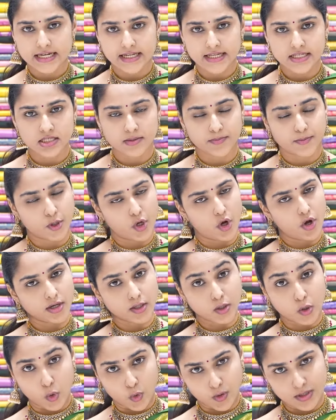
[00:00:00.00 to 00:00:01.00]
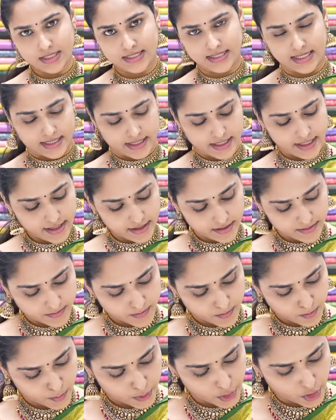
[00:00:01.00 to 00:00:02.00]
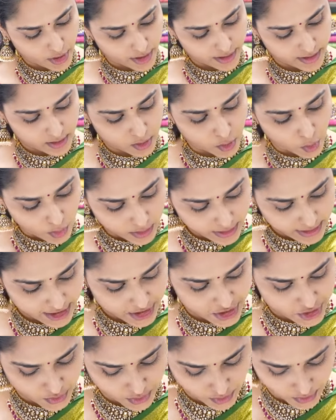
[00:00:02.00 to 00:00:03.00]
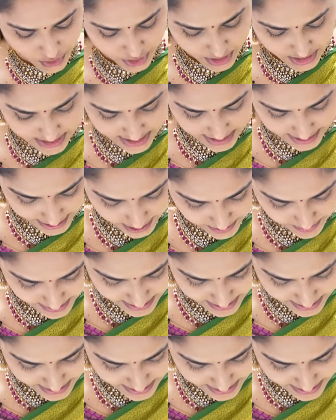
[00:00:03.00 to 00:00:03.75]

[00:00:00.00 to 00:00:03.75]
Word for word: శారీ ఇస్ అ ప్యూర్ గోల్డ్ శారీ ప్యూర్ గోల్డ్ టిష్యూతో వచ్చిన శారీ